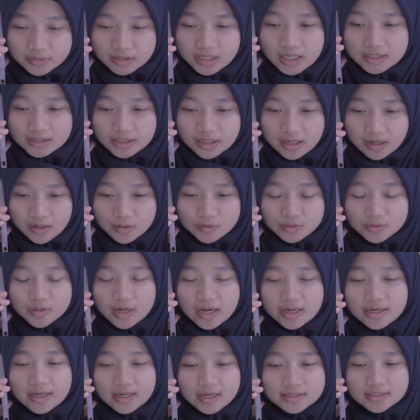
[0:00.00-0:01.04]
Nanti kalau
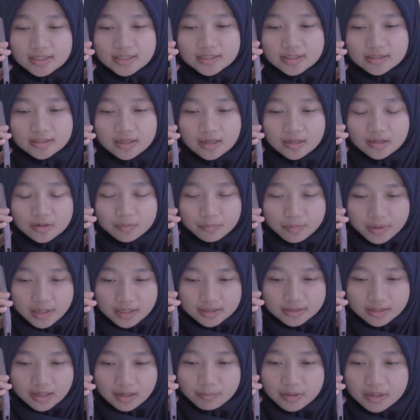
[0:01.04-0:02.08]
sudah ada kejelasan dari
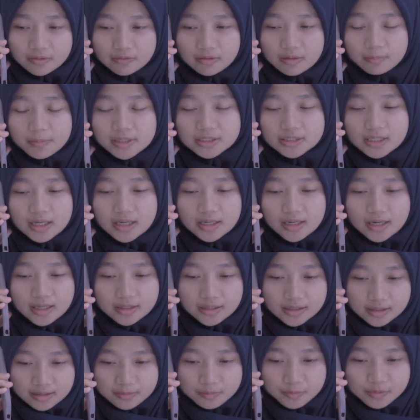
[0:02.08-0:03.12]
Humas, kami informasikan
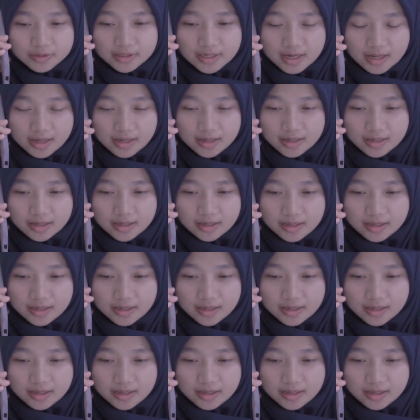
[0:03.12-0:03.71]
lagi ke Bunda.